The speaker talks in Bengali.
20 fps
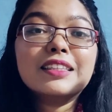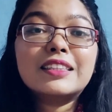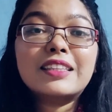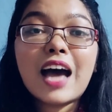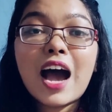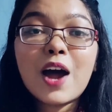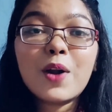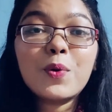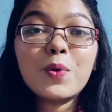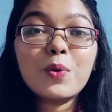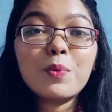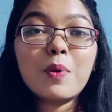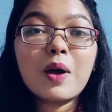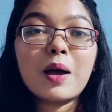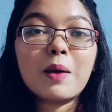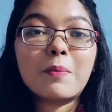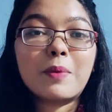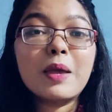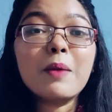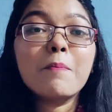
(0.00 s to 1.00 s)

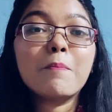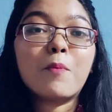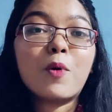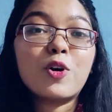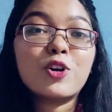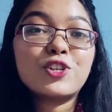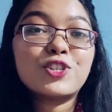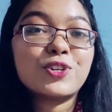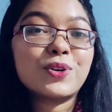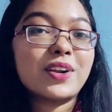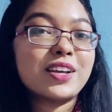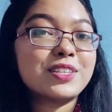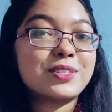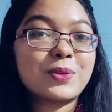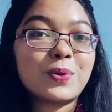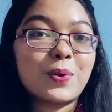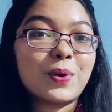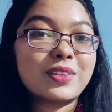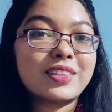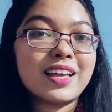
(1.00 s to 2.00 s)
দারুণভাবে ময়শ্চারাইজ
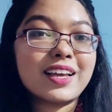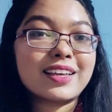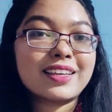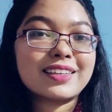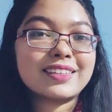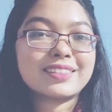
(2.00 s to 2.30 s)
করে থাকে